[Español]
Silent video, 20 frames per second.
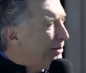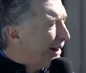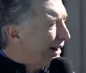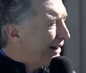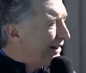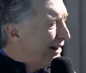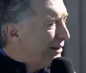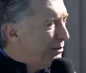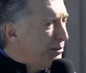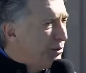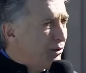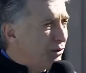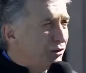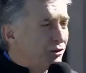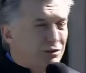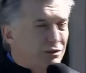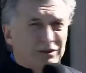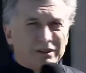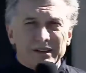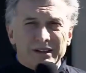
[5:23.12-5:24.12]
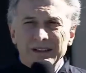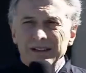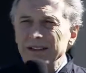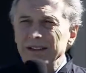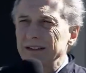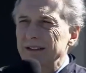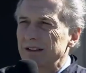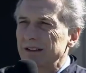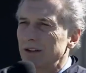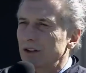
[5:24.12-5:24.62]
partimos,
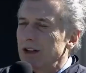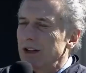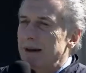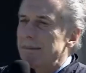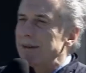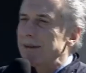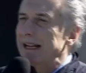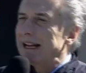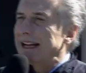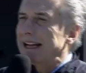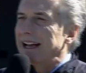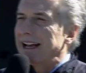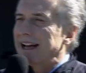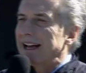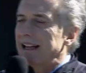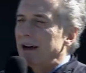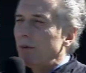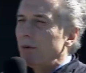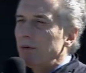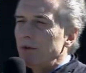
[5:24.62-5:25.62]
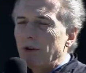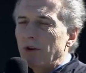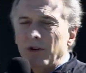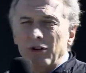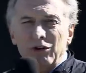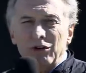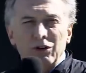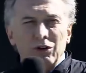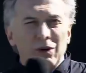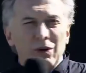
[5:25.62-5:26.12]
no da para que cada
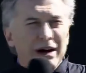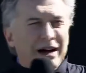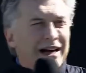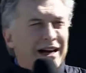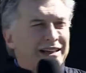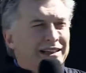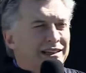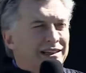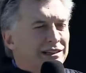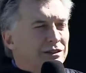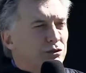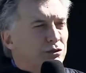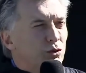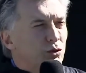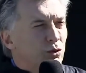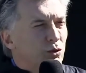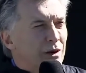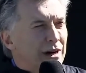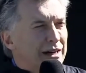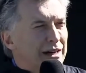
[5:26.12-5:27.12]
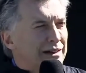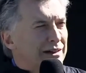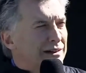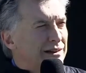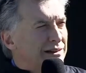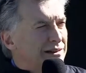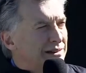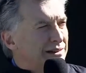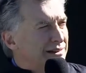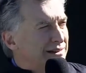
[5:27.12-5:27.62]
uno lo haga desde su
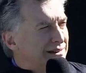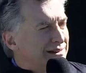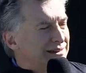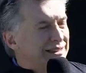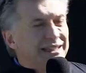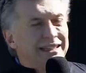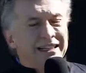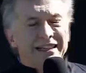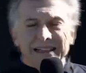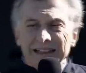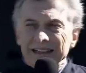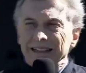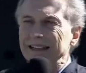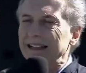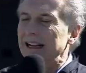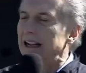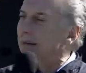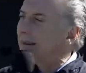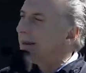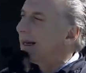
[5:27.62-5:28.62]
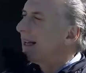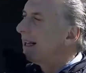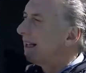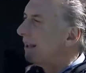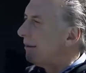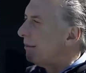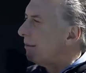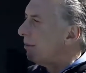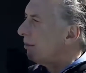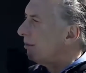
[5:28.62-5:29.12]
lugar sin intentar armar
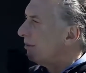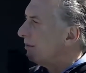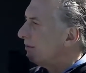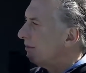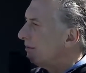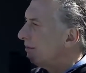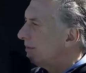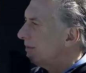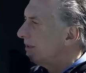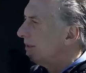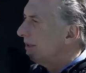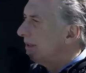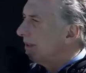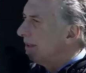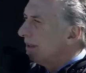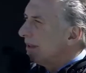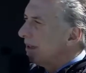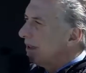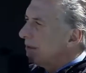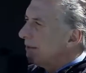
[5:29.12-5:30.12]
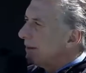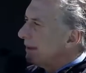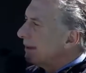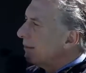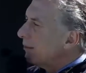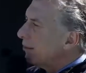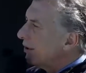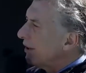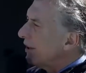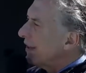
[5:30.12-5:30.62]
equipo. El
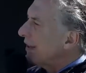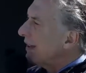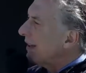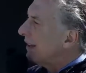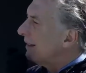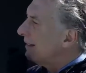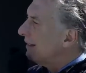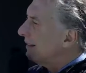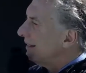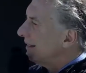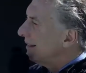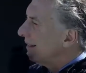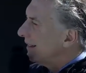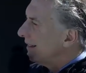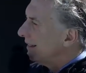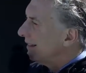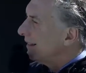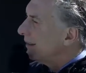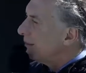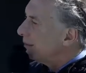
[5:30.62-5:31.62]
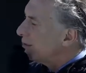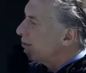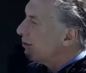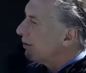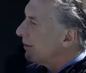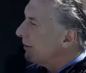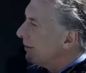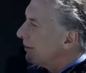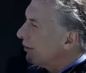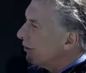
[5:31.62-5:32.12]
padre Mujica, que tiene
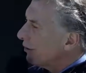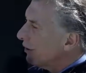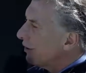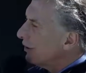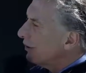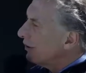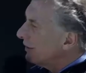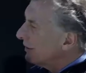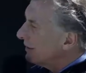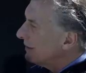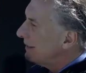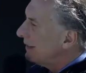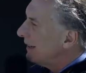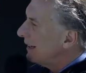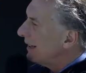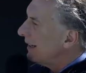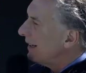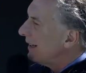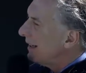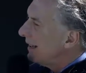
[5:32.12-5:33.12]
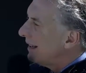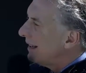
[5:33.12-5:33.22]
mucho que ver con esto, decía...